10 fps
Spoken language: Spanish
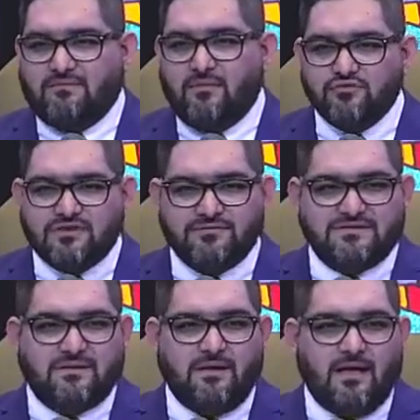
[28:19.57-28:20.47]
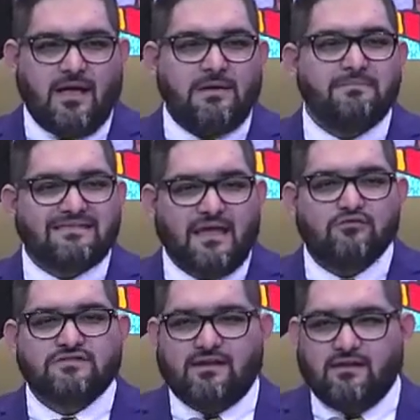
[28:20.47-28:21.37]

Vamos a, invitarlos a la